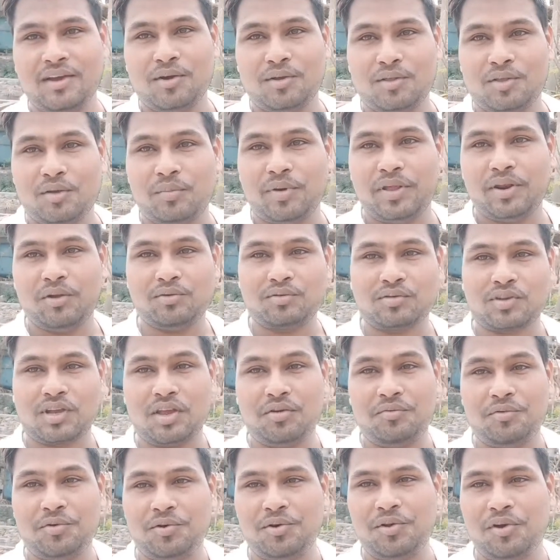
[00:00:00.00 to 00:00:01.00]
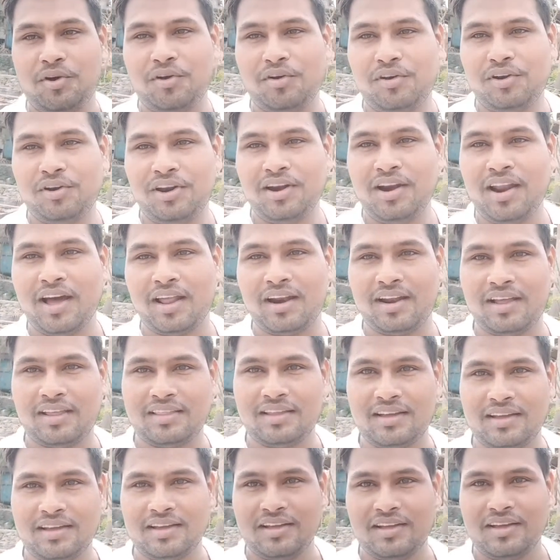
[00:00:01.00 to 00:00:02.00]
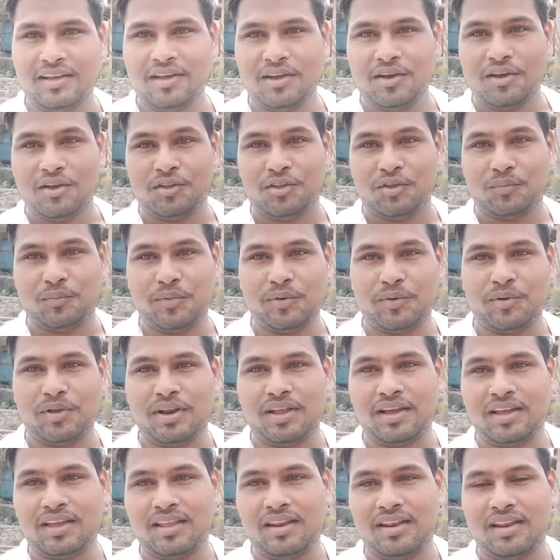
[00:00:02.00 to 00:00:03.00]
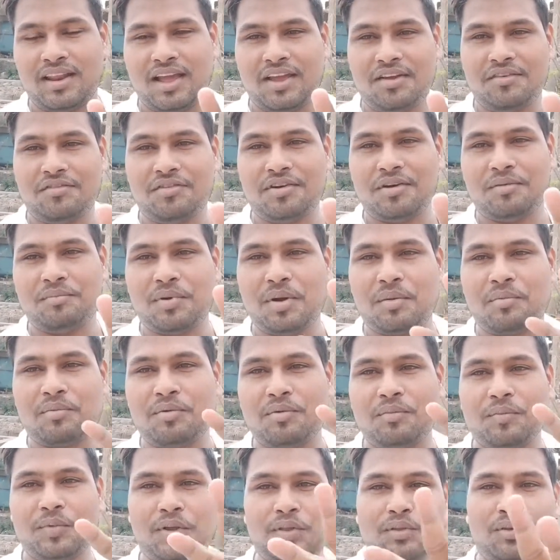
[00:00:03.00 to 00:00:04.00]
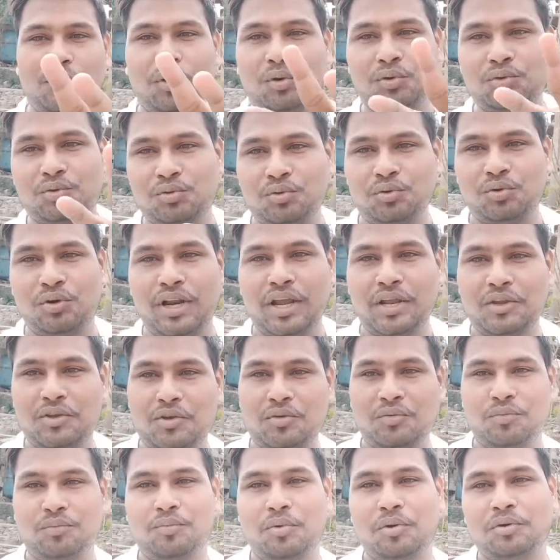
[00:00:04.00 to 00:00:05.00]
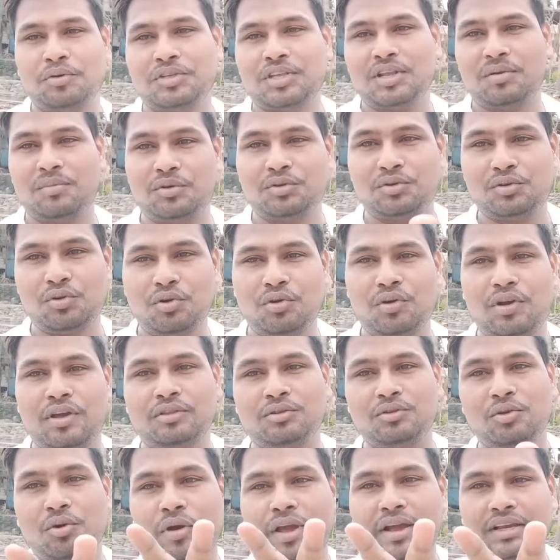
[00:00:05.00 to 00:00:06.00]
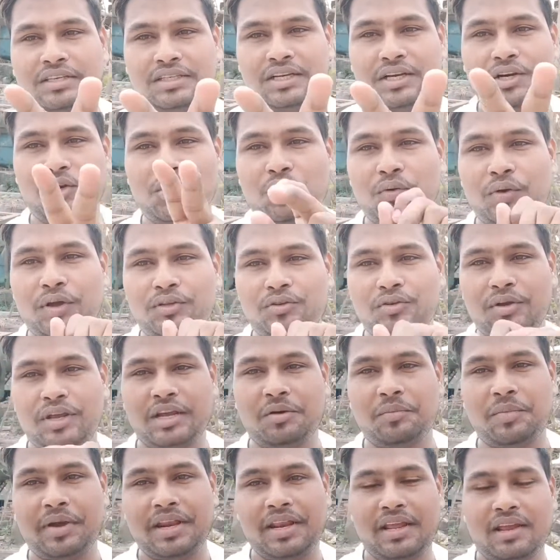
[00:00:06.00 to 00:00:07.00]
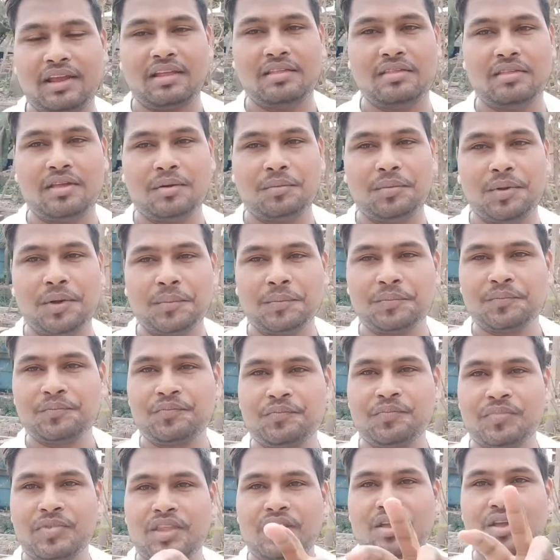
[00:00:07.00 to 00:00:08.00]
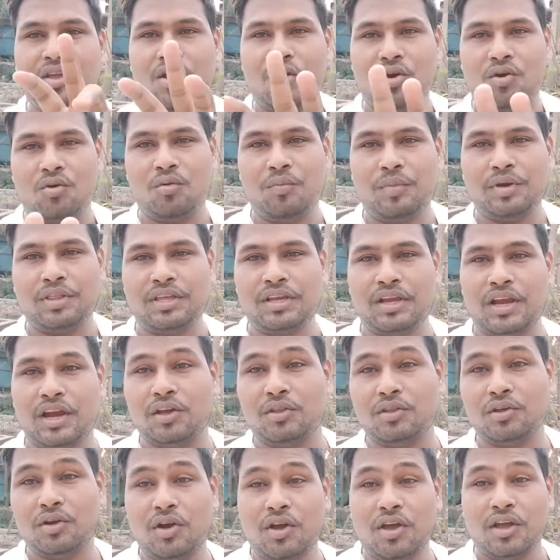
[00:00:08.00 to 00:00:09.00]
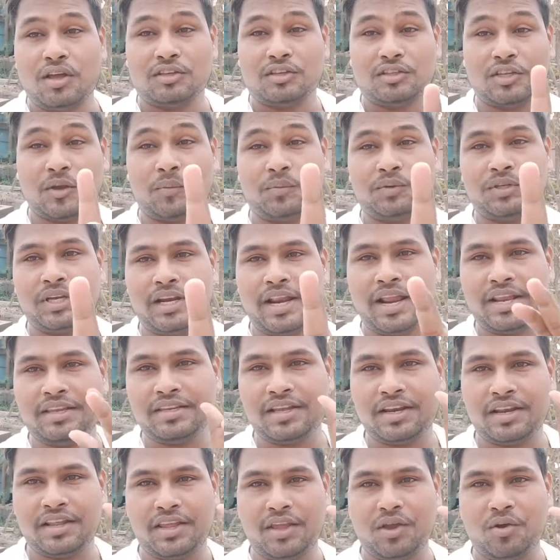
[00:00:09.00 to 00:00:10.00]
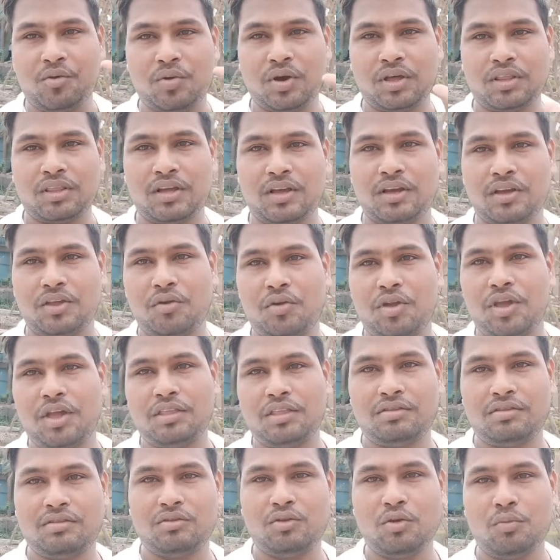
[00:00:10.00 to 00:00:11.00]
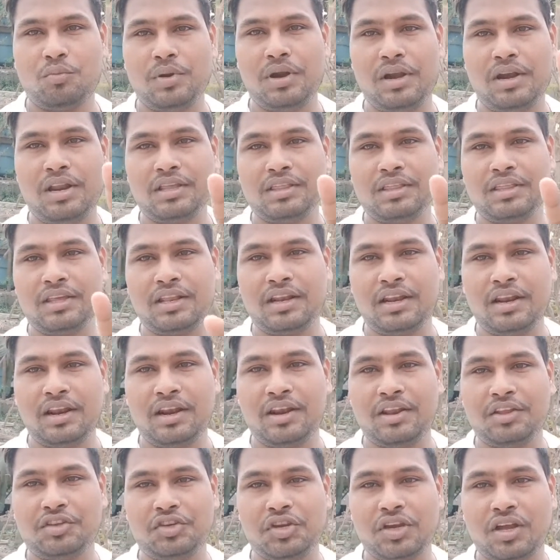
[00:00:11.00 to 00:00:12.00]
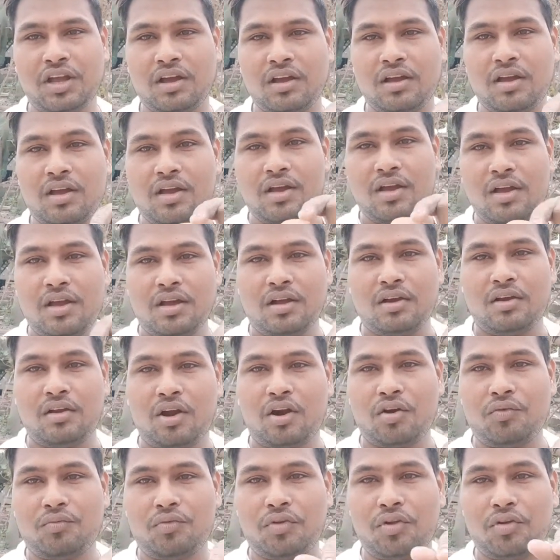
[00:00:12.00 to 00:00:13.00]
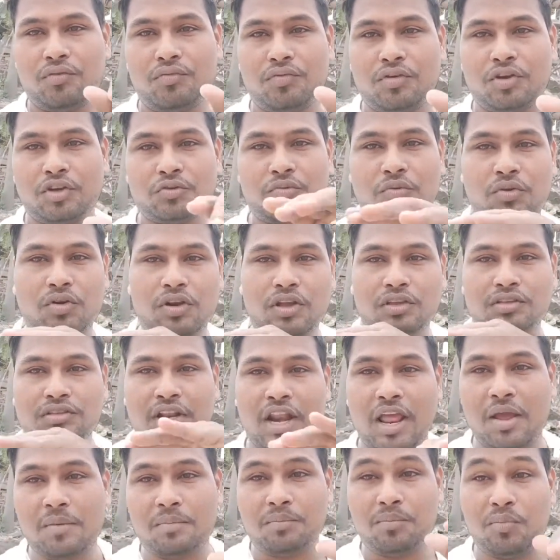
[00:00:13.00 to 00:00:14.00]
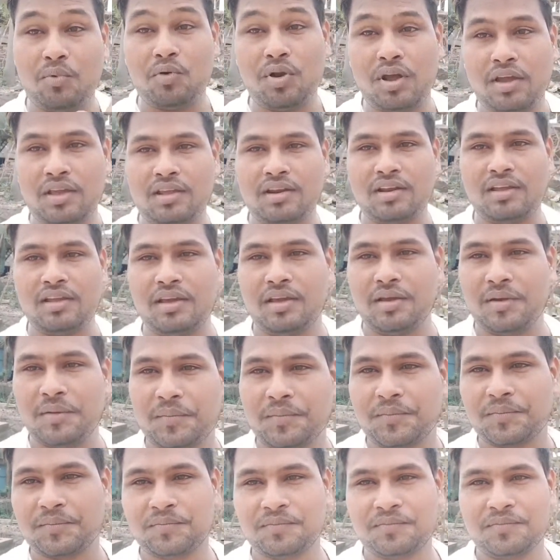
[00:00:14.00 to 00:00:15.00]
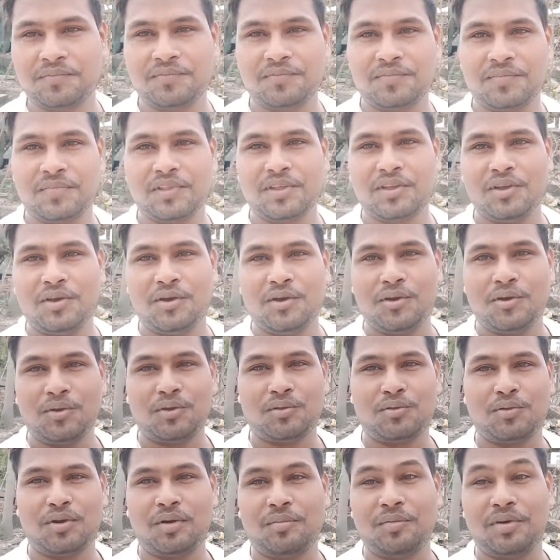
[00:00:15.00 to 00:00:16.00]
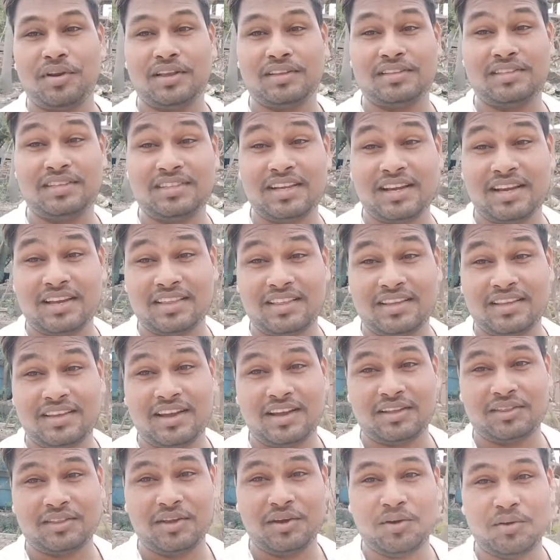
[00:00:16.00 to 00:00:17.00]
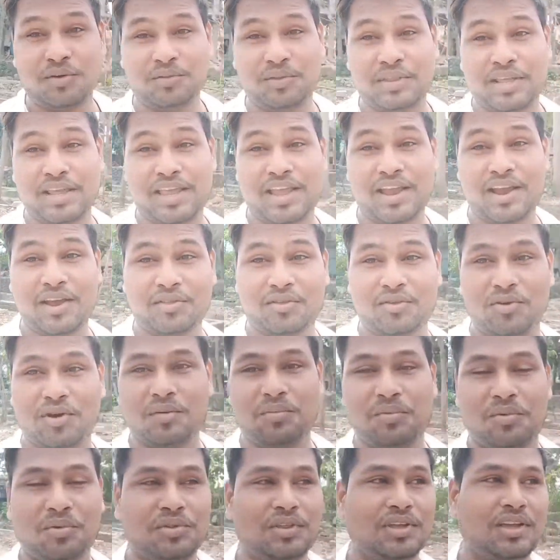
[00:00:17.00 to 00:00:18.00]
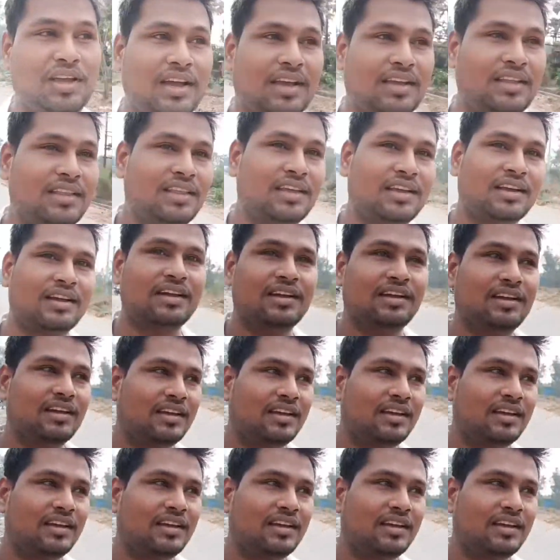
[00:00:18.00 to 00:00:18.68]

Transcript: तो मैंने उसका ही वीडियो ऑलरेडी डाला था तो मैं बोला कि लाइव आप आपको मैं दो सूट है जो भविष्य में जो दो एक्सीडेंट हुए जो एक महीने के अंदर में वो मैं दिखा दूँ सबसे डेंजर ये हुआ था क्योंकि जो बिल्डिंग दिख रही है ना नीचे का ग्राउंड फ्लोर फर्स्ट फ्लोर का स्लैब पूरा गिर गया है थोड़ा मैं नज़दीक जाके दिखाता हूँ देखेंगे तो आपको दिखाई देगा